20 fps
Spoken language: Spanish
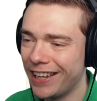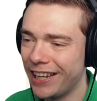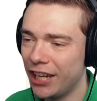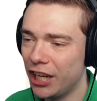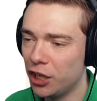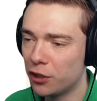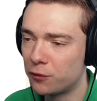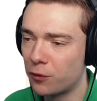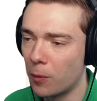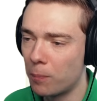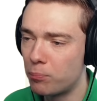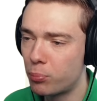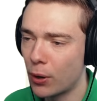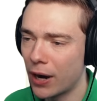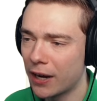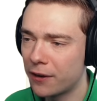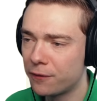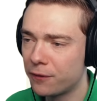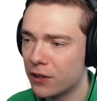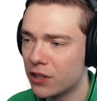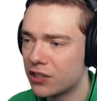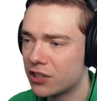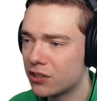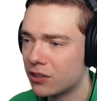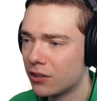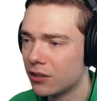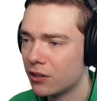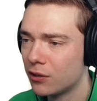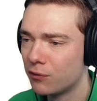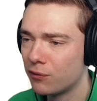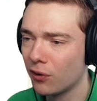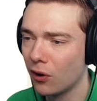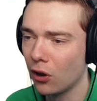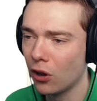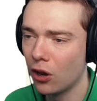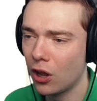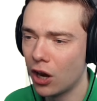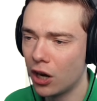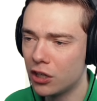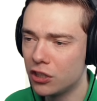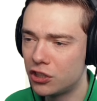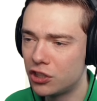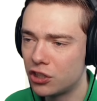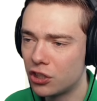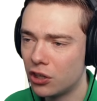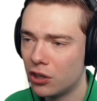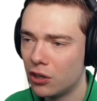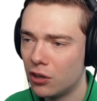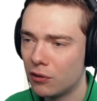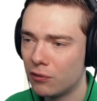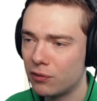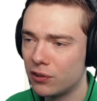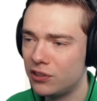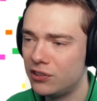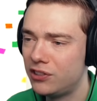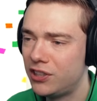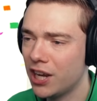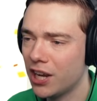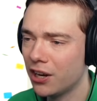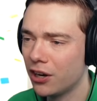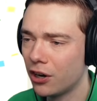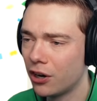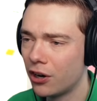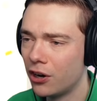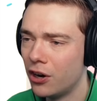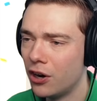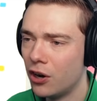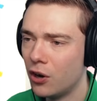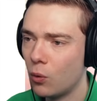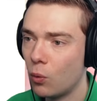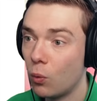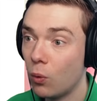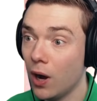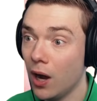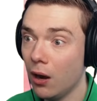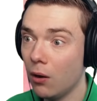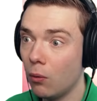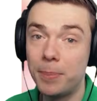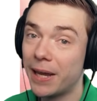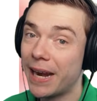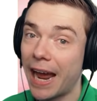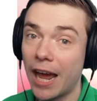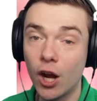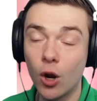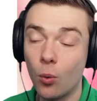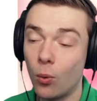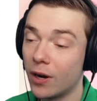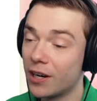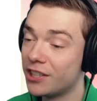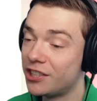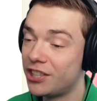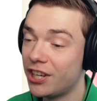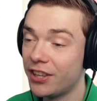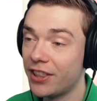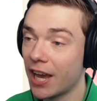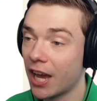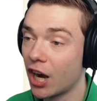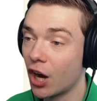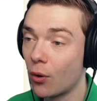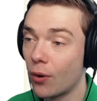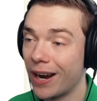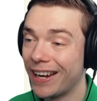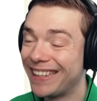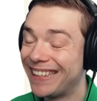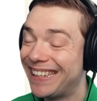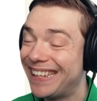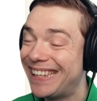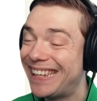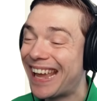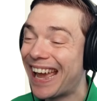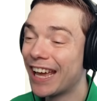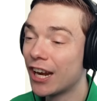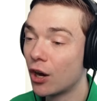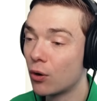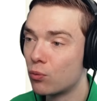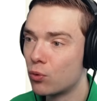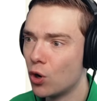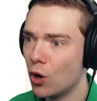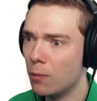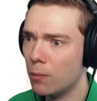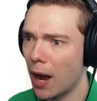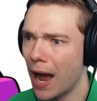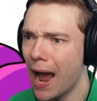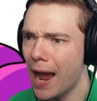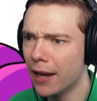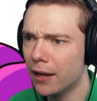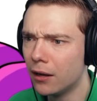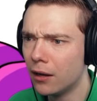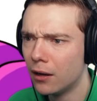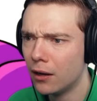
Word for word: en Italia para el desayuno, almuerzo, para cena. Wow, pero no quiero ver eso. En privado. ¡Ey!